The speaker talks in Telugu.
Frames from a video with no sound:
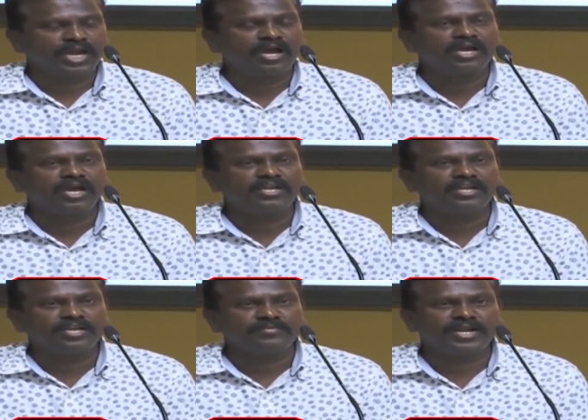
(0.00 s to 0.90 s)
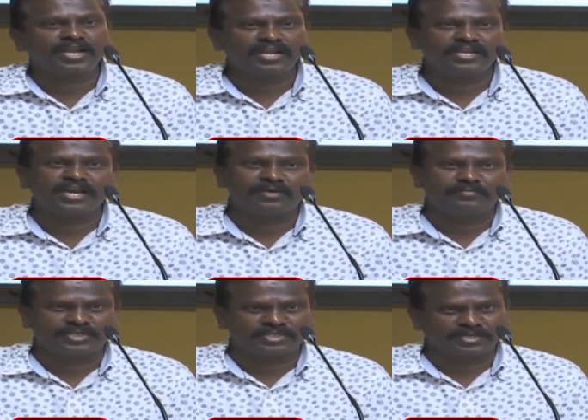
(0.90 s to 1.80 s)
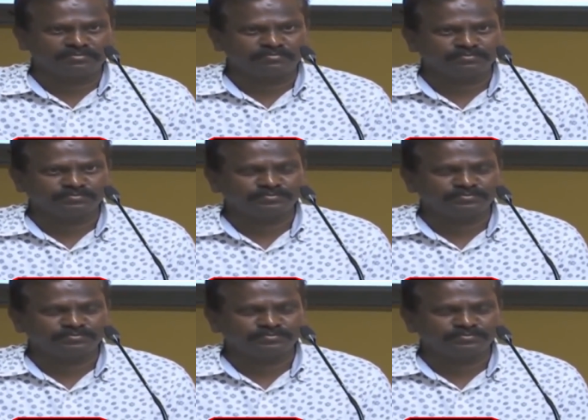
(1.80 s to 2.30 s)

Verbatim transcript: రాగానే నిర్మాణాలన్నీ ఆపేశాడు